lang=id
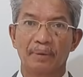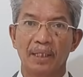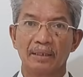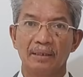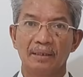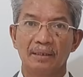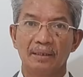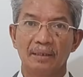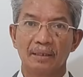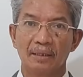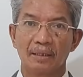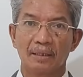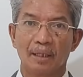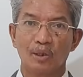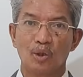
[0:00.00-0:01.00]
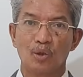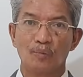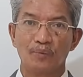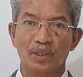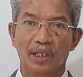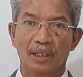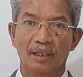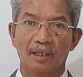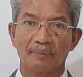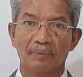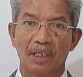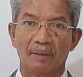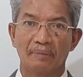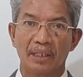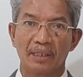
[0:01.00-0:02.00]
pagi, salam salam
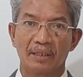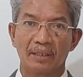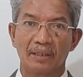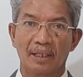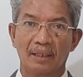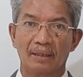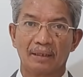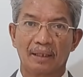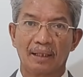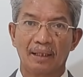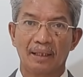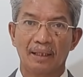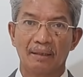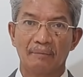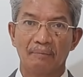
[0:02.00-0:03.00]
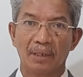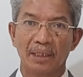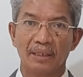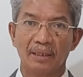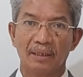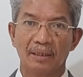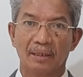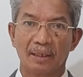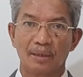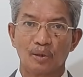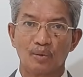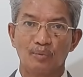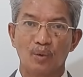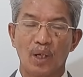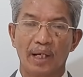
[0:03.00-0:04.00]
damai sejahtera bagi kita
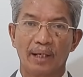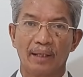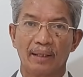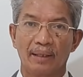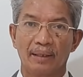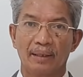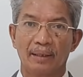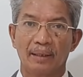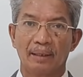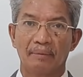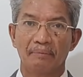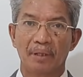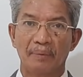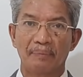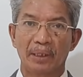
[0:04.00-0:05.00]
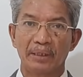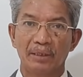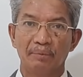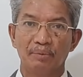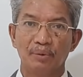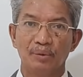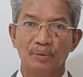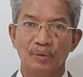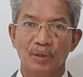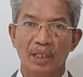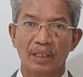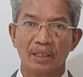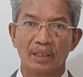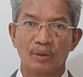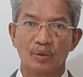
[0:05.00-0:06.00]
semua. Bapak, Ibu,
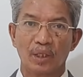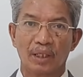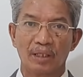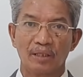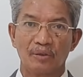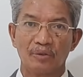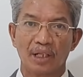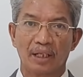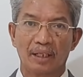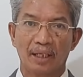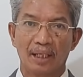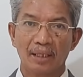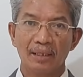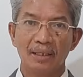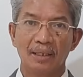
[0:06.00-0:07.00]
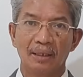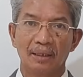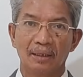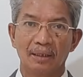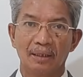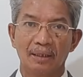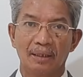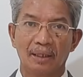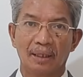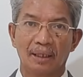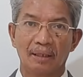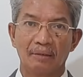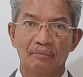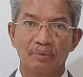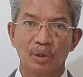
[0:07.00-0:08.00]
dan saudara-saudara,
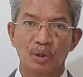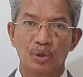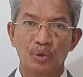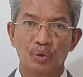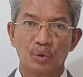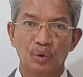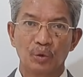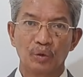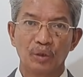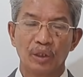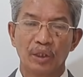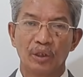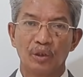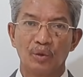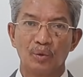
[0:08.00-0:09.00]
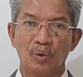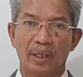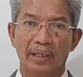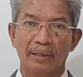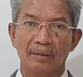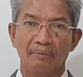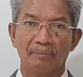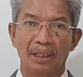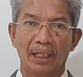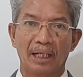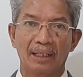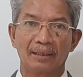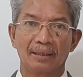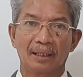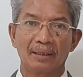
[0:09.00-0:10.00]
kita bersyukur Tuhan
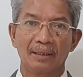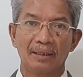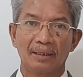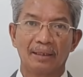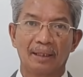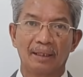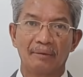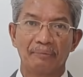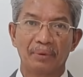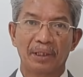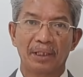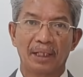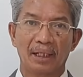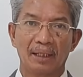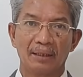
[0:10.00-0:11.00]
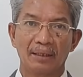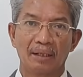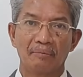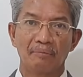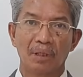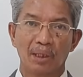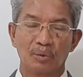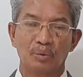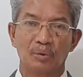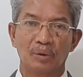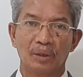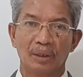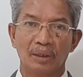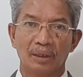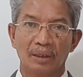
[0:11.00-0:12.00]
menghantar kita pada hari yang baru
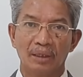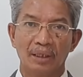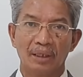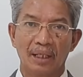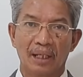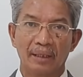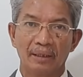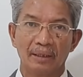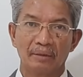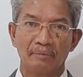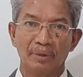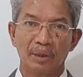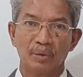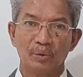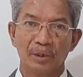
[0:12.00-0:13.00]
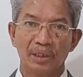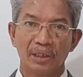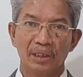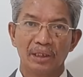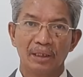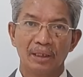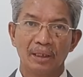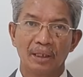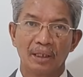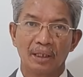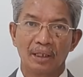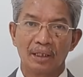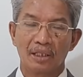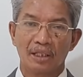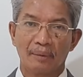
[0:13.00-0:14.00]
di akhir minggu ini,
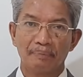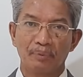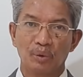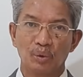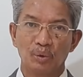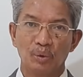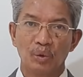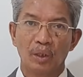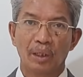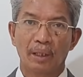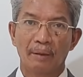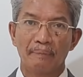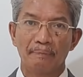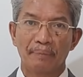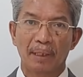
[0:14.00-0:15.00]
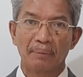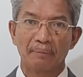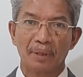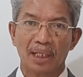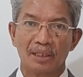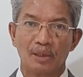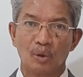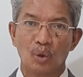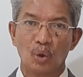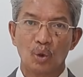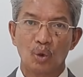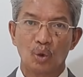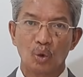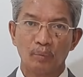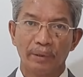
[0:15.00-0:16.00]
Sabtu 14
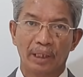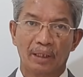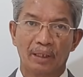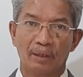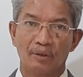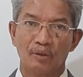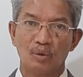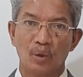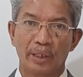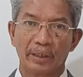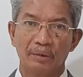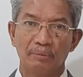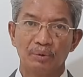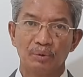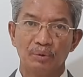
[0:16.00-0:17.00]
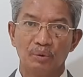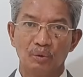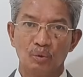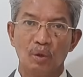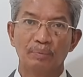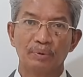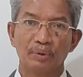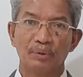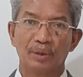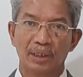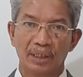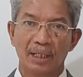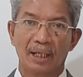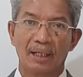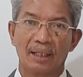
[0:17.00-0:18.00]
Oktober
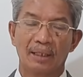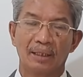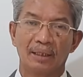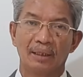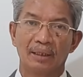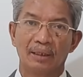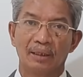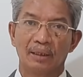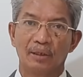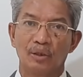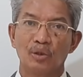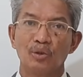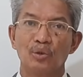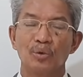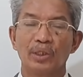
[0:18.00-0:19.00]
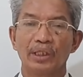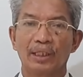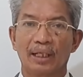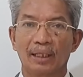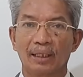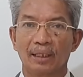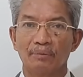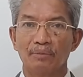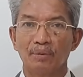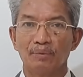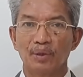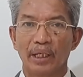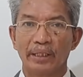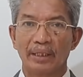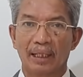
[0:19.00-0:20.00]
2023. Tentu kita akan
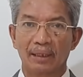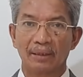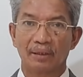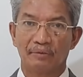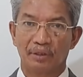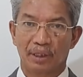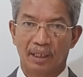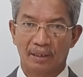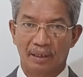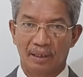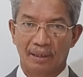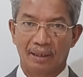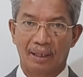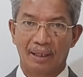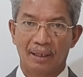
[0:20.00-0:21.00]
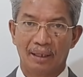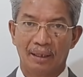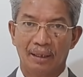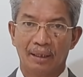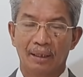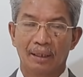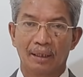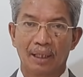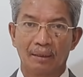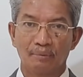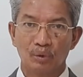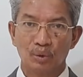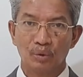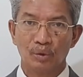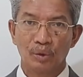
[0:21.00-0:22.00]
memulai aktivitas kita.
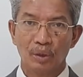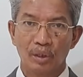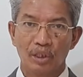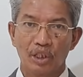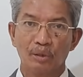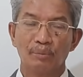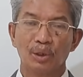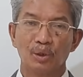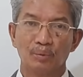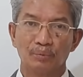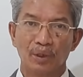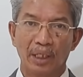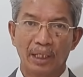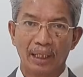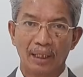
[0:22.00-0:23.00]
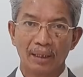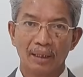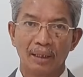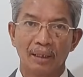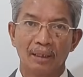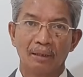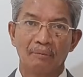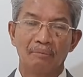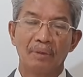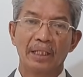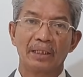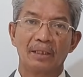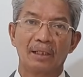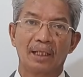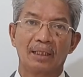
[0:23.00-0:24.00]
Namun sebelumnya,
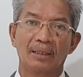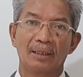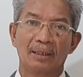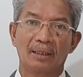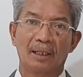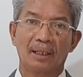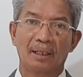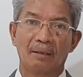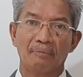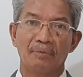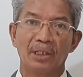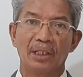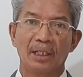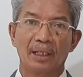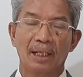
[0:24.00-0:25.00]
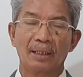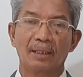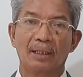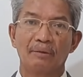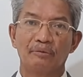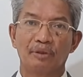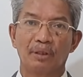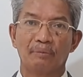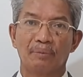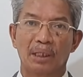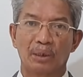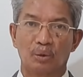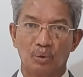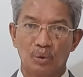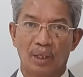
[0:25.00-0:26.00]
baiklah kita mendengarkan
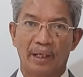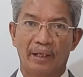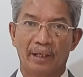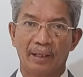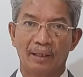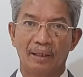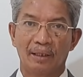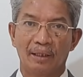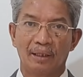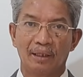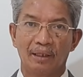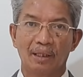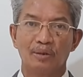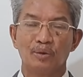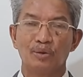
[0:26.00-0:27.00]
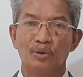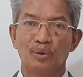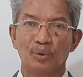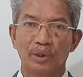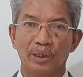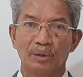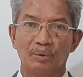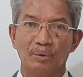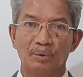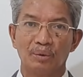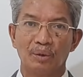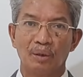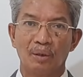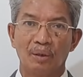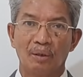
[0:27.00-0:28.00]
firman Tuhan. Dan untuk itu,
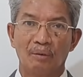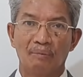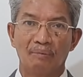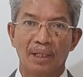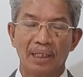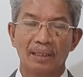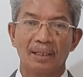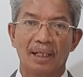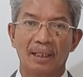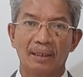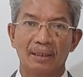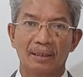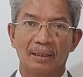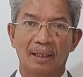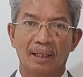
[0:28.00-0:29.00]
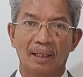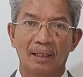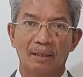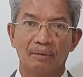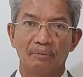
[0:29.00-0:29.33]
marilah kita